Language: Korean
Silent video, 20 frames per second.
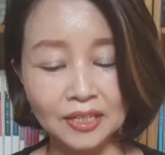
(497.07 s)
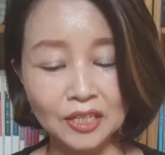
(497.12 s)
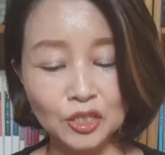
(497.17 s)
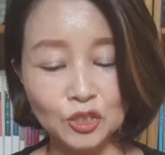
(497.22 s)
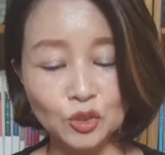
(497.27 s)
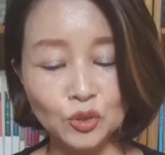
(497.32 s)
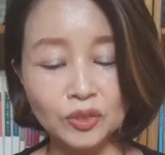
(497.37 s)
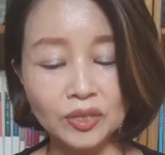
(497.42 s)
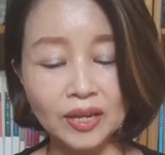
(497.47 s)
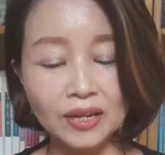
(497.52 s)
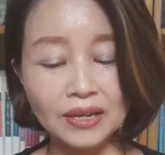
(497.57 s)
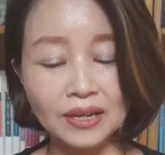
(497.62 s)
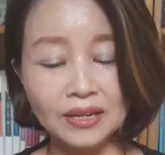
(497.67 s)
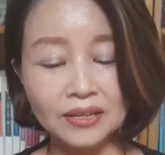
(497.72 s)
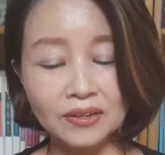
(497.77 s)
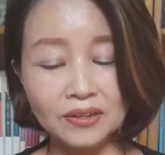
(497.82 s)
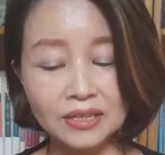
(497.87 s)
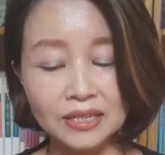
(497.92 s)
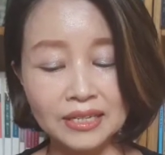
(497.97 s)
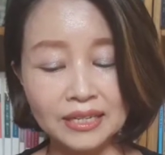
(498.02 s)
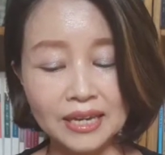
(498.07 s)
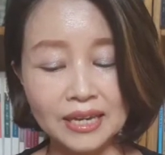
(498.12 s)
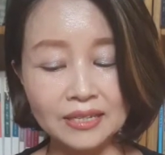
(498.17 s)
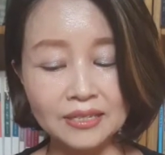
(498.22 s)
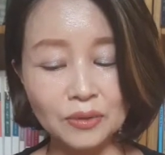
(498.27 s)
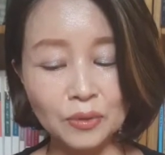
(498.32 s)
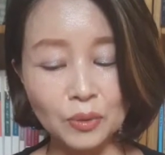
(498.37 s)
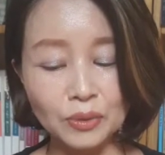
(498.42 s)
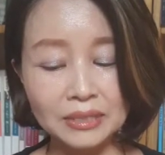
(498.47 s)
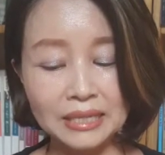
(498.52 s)
주택 가격이
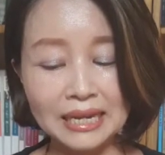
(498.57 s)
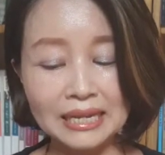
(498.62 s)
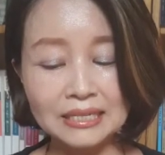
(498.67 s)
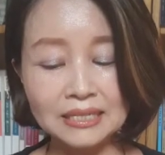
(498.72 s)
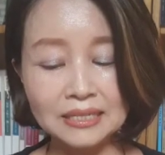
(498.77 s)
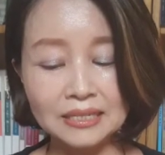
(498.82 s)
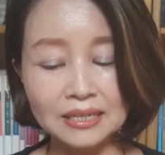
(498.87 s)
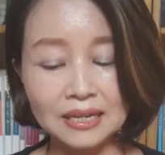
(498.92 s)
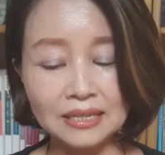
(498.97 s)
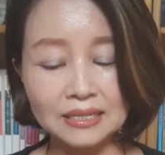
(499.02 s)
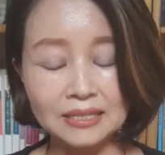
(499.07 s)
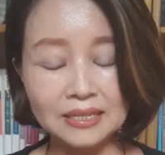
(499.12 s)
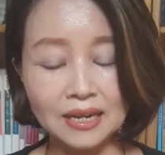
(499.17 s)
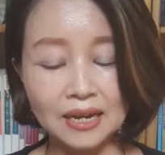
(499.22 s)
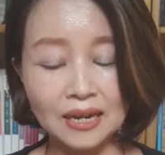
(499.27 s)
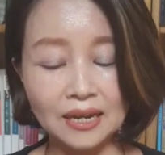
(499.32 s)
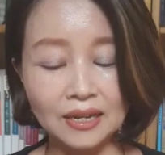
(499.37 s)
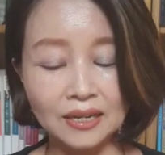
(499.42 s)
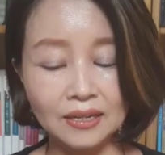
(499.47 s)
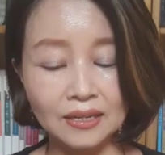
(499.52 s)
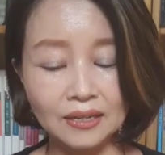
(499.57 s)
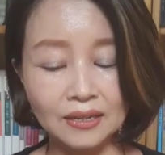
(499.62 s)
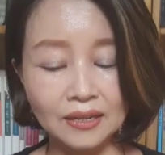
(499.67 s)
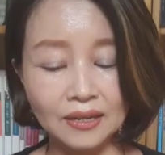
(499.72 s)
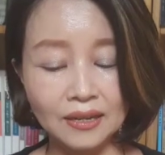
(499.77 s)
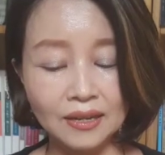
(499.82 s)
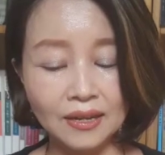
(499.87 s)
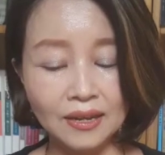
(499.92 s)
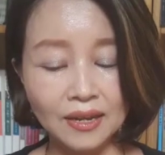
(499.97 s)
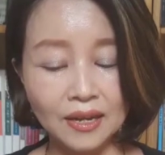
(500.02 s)
계속 상승하자
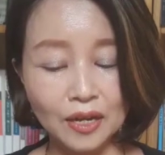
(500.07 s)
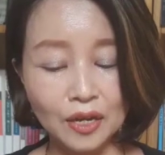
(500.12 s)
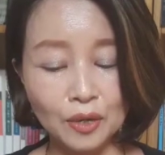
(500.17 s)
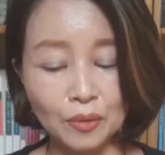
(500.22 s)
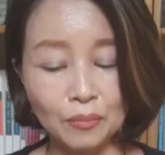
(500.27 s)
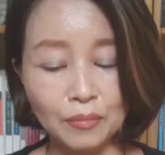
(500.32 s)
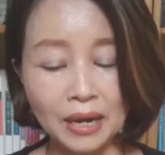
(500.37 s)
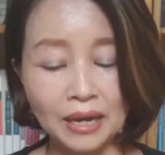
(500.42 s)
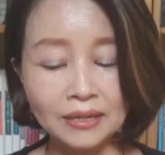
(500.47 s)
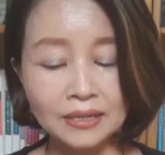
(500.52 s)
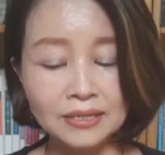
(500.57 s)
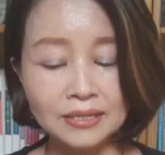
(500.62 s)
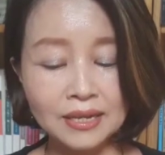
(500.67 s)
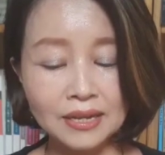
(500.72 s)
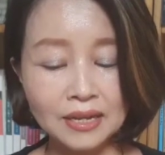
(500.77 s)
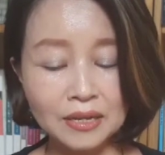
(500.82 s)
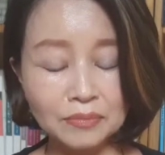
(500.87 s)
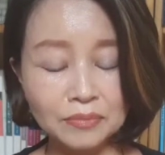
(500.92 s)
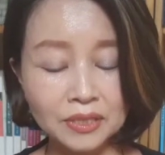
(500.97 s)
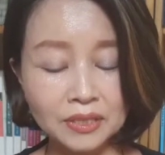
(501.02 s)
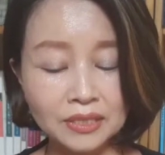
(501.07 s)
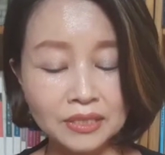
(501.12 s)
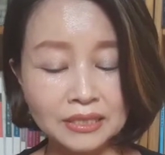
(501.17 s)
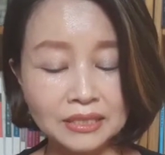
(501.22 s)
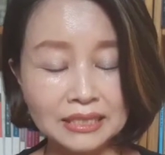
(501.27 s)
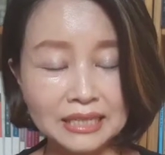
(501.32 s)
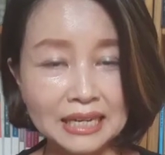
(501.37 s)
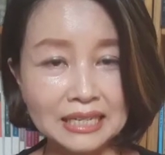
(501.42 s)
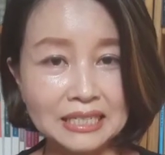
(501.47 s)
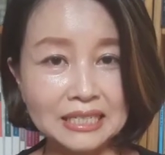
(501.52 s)
많은 사람들은
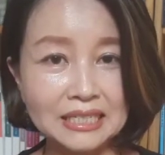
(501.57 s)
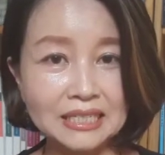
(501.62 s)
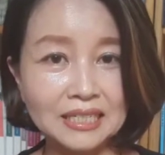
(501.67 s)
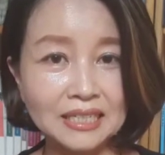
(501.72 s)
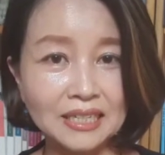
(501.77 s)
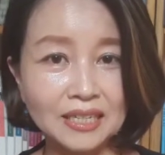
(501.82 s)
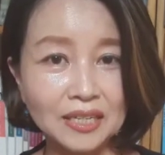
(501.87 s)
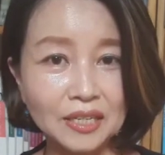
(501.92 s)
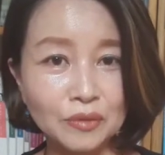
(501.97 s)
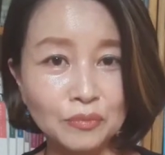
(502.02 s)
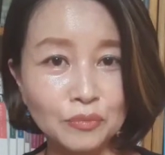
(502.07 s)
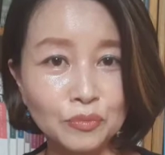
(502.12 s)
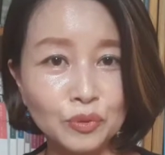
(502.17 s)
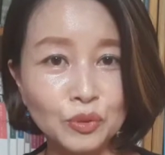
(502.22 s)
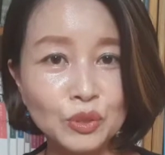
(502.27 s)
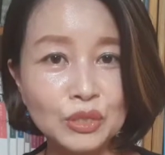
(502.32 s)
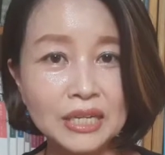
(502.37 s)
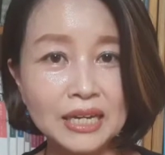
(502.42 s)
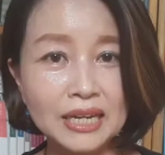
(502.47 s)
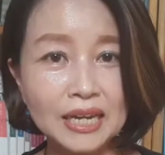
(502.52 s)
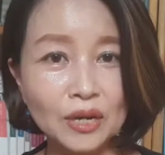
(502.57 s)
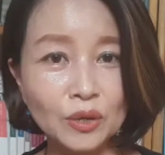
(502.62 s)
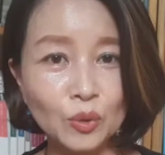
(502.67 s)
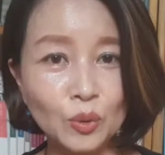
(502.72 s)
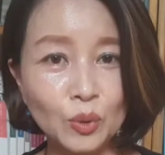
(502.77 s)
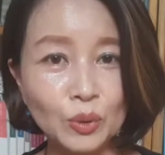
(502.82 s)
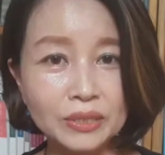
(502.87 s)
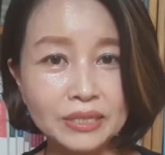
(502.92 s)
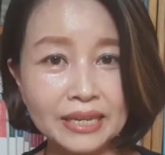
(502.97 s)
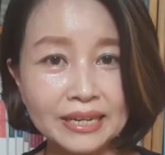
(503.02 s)
자신이
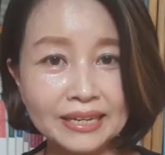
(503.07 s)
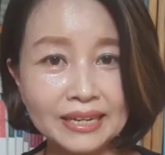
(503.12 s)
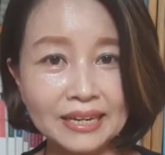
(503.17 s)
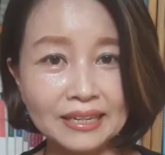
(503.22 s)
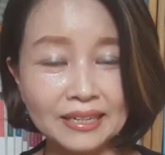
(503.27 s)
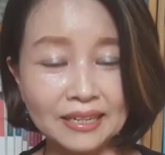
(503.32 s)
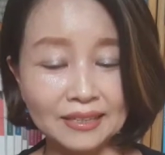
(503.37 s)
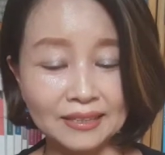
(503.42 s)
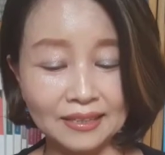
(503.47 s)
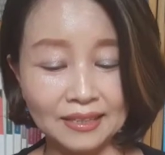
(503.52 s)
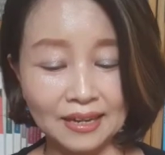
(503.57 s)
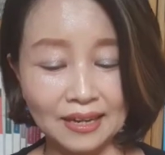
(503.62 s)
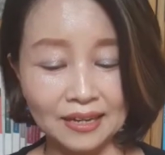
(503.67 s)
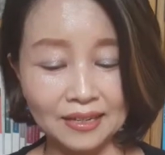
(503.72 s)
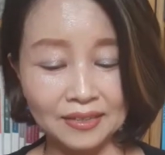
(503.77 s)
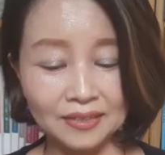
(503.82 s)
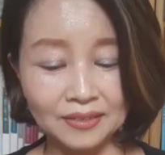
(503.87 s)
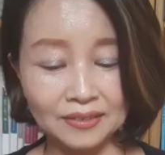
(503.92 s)
부자라고 생각했다.